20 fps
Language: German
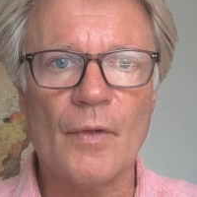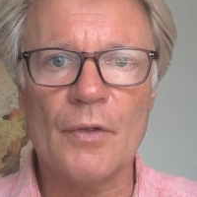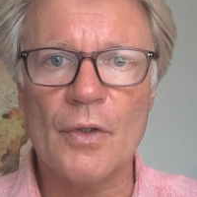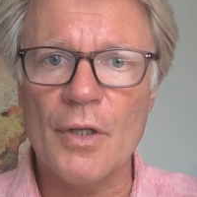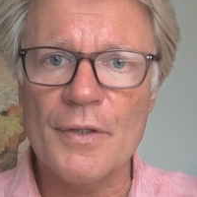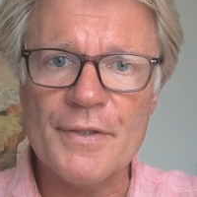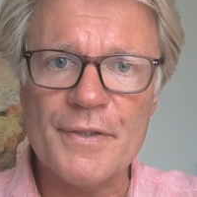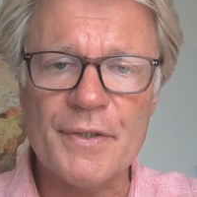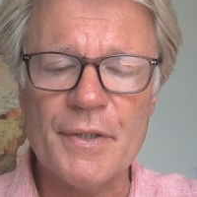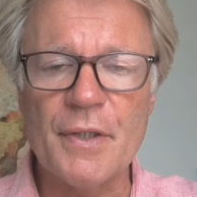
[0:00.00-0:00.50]

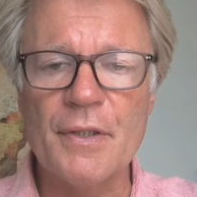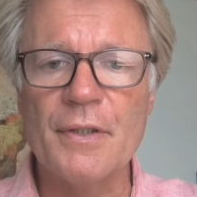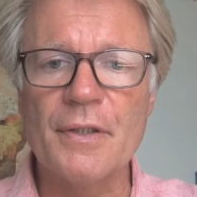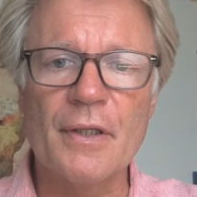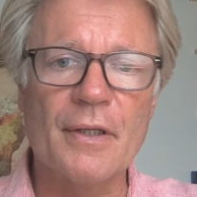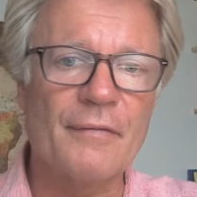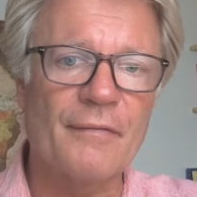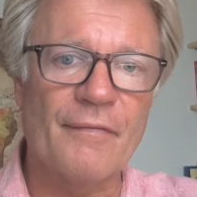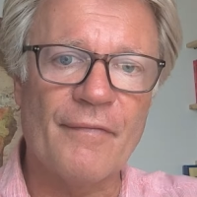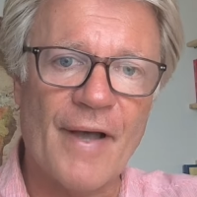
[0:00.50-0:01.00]
das in
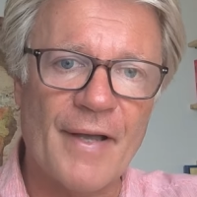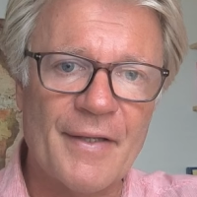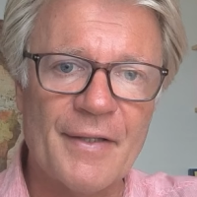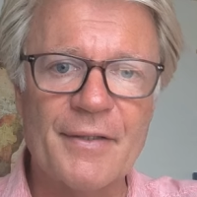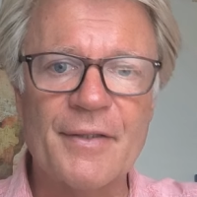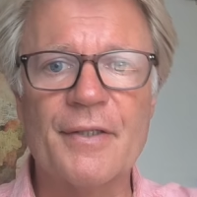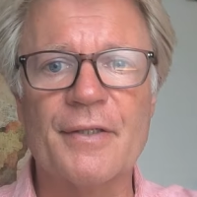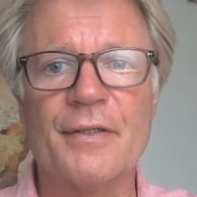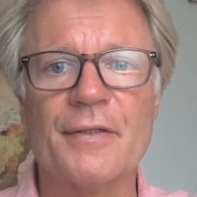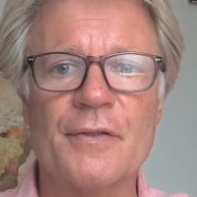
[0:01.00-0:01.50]
der
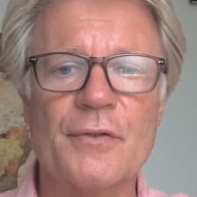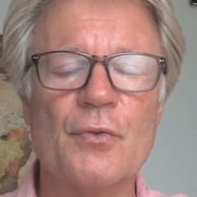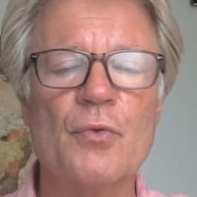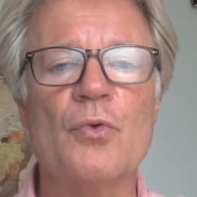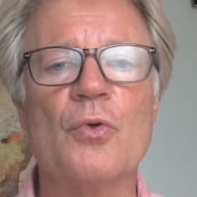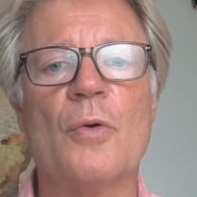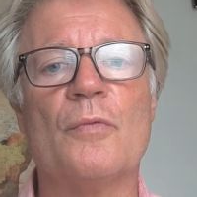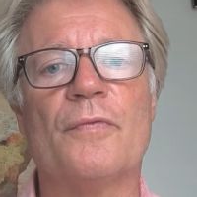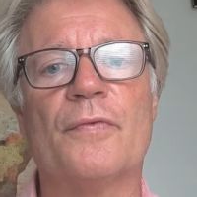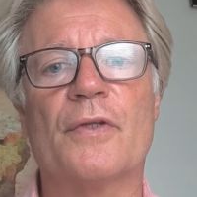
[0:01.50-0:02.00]
weiteren
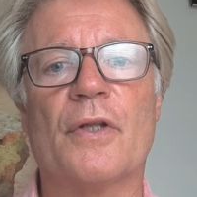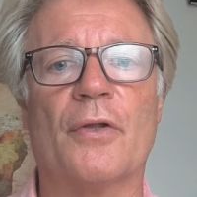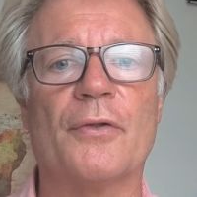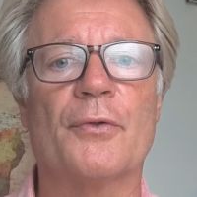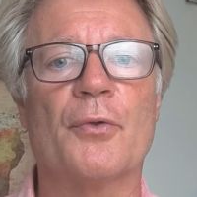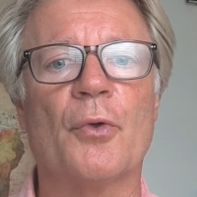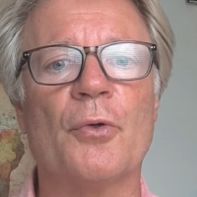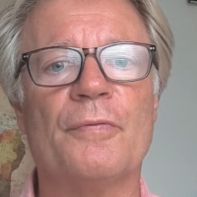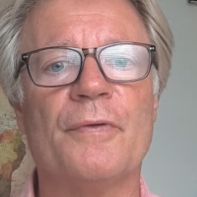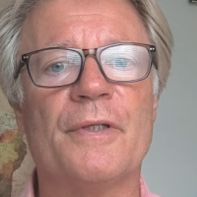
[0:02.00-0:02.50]
Zukunft
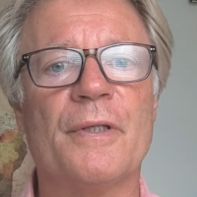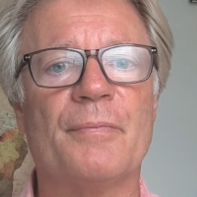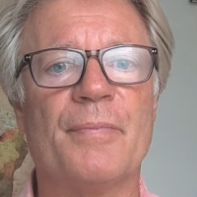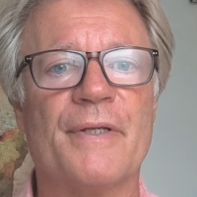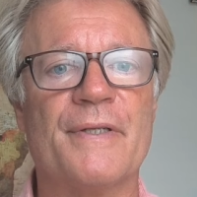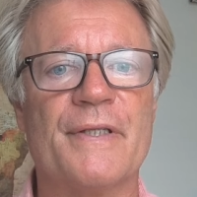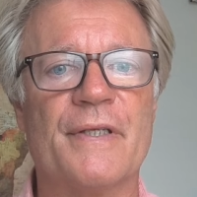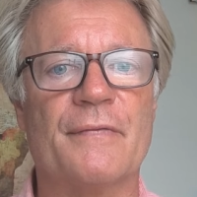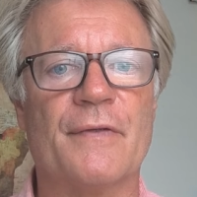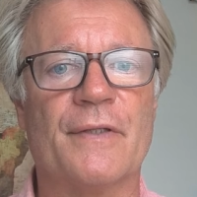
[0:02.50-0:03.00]
dann doch wieder
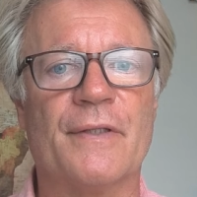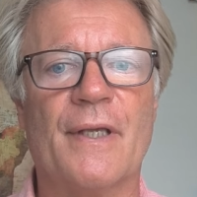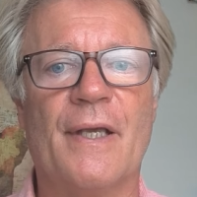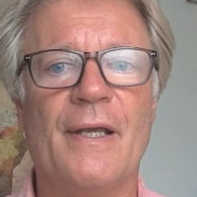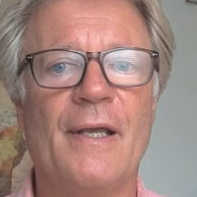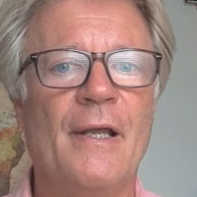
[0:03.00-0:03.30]
besser wird.